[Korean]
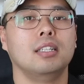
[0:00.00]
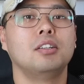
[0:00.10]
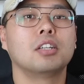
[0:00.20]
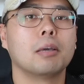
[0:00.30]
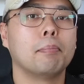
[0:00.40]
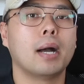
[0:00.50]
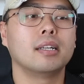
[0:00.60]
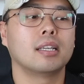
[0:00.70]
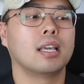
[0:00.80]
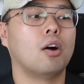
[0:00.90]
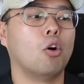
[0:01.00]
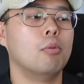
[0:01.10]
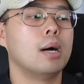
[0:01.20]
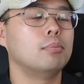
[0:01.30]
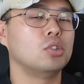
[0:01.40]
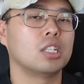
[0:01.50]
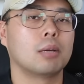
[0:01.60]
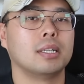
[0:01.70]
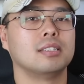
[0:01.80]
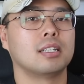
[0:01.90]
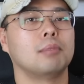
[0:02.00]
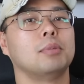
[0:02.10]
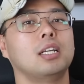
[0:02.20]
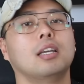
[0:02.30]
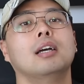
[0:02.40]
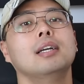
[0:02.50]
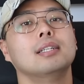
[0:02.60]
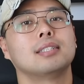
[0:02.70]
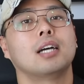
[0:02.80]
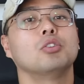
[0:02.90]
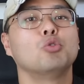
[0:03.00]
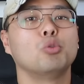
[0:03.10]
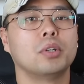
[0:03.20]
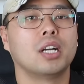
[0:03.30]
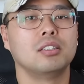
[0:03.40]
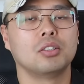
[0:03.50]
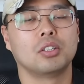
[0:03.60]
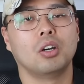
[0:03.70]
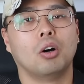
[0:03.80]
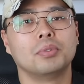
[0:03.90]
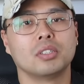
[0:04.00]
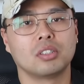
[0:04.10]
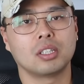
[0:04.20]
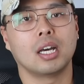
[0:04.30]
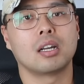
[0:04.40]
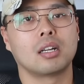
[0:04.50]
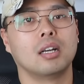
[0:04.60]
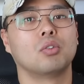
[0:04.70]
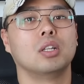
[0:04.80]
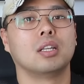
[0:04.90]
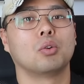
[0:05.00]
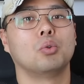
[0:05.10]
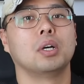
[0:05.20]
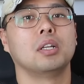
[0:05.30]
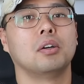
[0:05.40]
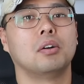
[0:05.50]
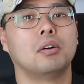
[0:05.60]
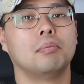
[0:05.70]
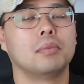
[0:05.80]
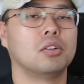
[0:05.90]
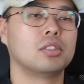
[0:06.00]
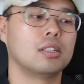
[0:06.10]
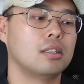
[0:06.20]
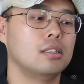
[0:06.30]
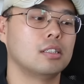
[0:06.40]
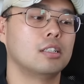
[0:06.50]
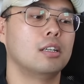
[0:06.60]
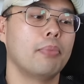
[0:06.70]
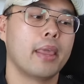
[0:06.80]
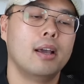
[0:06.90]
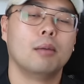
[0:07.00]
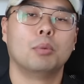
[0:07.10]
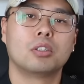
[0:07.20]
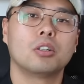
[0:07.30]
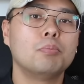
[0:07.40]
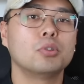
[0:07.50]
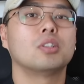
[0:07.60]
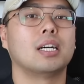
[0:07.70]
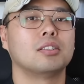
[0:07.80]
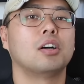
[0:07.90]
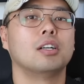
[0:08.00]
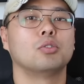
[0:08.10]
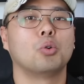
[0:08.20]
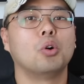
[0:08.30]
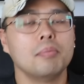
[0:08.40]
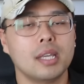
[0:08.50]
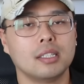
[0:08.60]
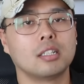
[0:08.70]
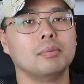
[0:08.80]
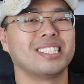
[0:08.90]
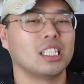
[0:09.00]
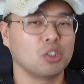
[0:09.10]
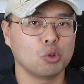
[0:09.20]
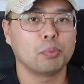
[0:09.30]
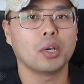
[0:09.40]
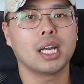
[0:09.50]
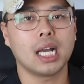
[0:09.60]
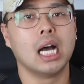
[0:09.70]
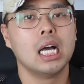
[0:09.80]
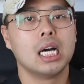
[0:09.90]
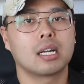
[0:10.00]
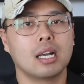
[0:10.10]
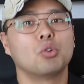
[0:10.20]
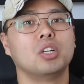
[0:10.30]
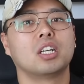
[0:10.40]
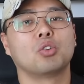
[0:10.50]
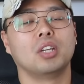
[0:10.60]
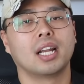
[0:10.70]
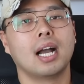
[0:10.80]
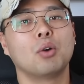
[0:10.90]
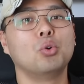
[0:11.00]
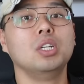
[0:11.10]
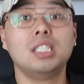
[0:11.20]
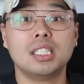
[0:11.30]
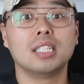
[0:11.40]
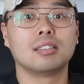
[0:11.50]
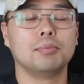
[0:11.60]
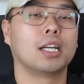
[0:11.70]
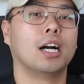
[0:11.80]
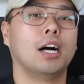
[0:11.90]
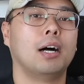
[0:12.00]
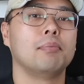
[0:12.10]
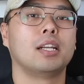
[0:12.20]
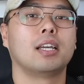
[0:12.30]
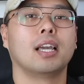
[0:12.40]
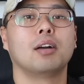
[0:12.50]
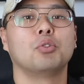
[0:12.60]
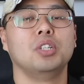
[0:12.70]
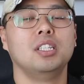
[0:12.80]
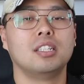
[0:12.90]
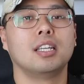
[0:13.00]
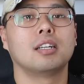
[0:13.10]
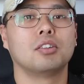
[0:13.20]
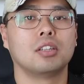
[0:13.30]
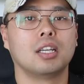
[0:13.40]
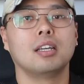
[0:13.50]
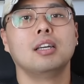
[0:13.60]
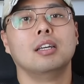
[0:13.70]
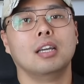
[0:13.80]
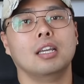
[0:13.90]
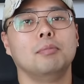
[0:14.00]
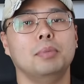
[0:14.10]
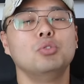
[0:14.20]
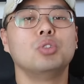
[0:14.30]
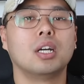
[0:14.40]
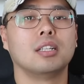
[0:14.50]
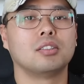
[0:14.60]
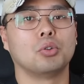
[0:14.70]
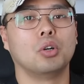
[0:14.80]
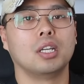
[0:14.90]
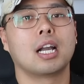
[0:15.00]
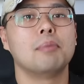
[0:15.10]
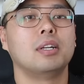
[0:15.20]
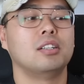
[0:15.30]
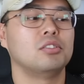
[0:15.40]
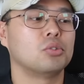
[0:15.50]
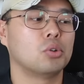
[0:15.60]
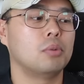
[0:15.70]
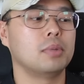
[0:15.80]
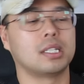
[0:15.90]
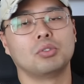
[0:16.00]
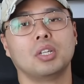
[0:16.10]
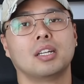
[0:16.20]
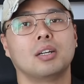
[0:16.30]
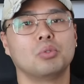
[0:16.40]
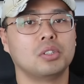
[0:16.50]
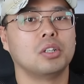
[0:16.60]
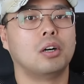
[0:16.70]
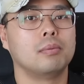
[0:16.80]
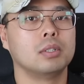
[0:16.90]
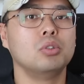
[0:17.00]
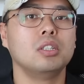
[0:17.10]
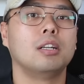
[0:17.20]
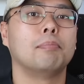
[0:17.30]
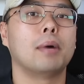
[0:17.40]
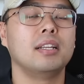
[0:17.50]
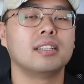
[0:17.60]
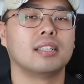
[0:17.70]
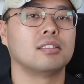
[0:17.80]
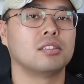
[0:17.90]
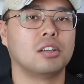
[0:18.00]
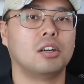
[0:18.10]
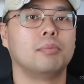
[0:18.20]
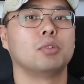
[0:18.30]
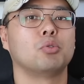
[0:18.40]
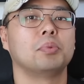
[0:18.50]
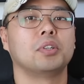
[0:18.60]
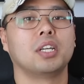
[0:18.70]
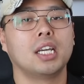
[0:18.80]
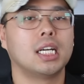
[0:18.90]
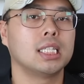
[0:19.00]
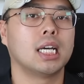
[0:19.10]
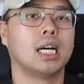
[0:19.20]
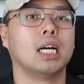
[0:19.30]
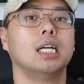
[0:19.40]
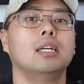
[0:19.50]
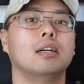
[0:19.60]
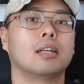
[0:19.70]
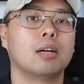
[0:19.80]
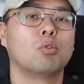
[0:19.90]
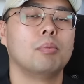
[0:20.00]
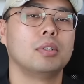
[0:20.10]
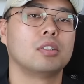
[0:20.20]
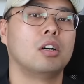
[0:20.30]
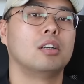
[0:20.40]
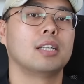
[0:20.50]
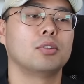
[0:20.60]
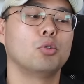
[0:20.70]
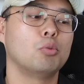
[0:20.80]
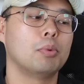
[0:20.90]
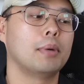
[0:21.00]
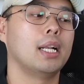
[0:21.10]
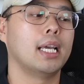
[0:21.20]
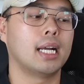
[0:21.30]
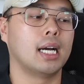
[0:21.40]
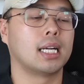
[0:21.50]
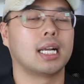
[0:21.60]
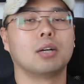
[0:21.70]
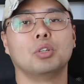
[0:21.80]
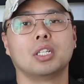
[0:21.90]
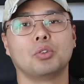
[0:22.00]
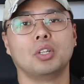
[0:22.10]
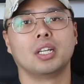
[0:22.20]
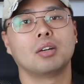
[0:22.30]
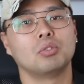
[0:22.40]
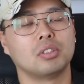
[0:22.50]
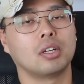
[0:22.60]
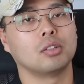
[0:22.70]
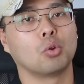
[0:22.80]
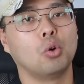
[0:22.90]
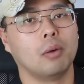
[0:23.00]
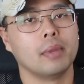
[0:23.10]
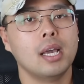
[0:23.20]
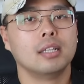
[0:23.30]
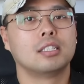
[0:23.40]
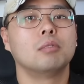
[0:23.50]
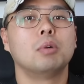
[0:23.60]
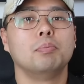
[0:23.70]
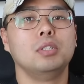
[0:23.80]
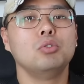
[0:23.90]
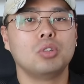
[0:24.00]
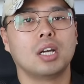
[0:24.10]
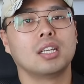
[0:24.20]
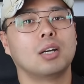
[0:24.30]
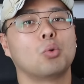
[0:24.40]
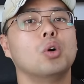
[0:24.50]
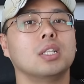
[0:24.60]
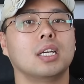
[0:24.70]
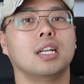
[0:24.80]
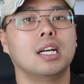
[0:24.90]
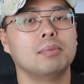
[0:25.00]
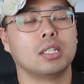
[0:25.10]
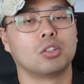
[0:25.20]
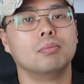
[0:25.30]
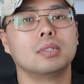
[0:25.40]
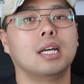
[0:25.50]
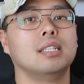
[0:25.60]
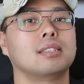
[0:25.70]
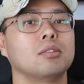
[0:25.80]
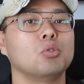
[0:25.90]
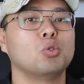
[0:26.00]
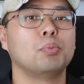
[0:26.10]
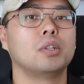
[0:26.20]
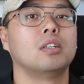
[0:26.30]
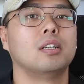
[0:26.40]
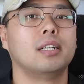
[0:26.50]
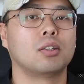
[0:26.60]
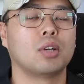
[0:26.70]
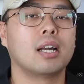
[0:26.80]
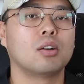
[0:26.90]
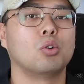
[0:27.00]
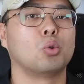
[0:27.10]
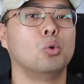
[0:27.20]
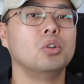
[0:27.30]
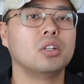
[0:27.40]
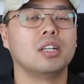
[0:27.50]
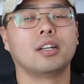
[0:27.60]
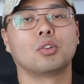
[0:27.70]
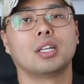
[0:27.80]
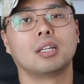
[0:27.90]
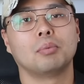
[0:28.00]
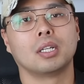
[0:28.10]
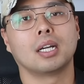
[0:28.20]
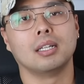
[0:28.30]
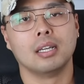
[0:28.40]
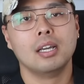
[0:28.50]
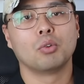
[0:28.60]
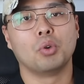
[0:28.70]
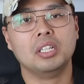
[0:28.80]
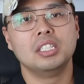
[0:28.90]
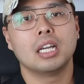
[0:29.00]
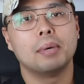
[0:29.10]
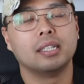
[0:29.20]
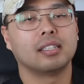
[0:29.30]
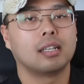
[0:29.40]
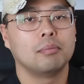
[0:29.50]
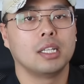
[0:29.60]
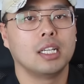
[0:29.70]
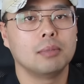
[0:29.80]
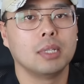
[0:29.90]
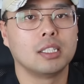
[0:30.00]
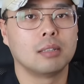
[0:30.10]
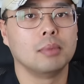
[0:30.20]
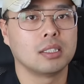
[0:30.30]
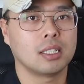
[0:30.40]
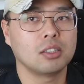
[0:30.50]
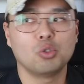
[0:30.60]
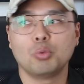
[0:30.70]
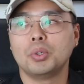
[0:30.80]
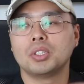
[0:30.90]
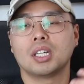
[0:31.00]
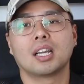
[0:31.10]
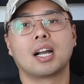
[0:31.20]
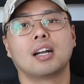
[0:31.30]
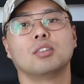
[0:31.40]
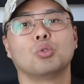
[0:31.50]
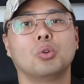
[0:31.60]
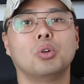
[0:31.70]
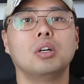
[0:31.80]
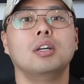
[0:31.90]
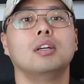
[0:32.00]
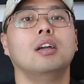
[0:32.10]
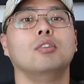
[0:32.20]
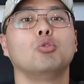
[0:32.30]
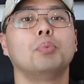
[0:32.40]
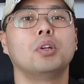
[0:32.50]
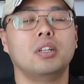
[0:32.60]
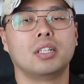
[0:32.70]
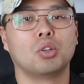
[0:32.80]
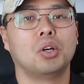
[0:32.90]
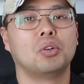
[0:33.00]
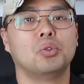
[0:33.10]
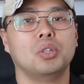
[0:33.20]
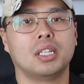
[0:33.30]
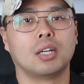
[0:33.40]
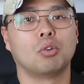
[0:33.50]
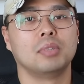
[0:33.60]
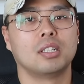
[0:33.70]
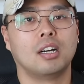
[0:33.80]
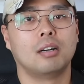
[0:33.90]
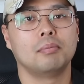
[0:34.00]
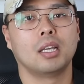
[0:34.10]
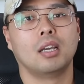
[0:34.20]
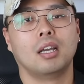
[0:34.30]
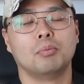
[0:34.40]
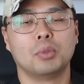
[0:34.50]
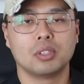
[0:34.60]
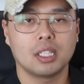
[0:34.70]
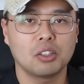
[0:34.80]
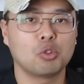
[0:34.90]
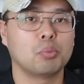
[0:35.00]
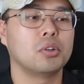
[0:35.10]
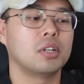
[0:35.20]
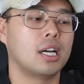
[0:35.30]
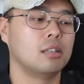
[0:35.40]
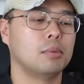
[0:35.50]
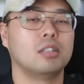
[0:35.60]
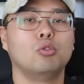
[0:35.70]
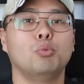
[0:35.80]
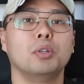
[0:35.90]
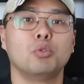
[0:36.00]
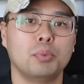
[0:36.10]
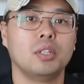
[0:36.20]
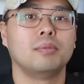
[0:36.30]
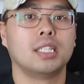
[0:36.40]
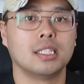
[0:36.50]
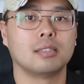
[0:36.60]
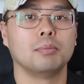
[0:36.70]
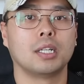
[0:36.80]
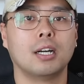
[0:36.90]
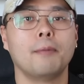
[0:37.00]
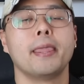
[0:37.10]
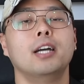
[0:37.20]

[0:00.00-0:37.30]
이렇게 빠르게 어마무시하게 많은 사람들이 사전 투표를 한 적이 없었었다라고 한다고 하네요. 네, 어쨌든 지금 뭐 트럼프도 나서가지고 네, 지금 이 사전 투표하라라고 이렇게 또 얘기를 하고 있지 않습니까? 네, 이렇게 하고 있는데 그런데 네, 이 민주당에서도 이 카밀 헬스도 네, 계속 얘기를 하고 있어요. 우리들이 빨리 나서서 네, 투표를 해야 한다라고 하면서 사전 투표 빨리 해라라고 이렇게 또 얘기를 하고 있어가지고 지금 뭐 민주당이나 공화당이나 전부 다 우리가 이 사전 투표를 이렇게 또 하라고 독려를 이렇게 또 하다 보니까 굉장히 많은 사람들이 네, 지금 사전 투표장에 가가지고 예, 투표를 이렇게 하고 있다고 합니다. 네, 뭐 사전 투표나 아니면은 우편 투표 있지 않습니까?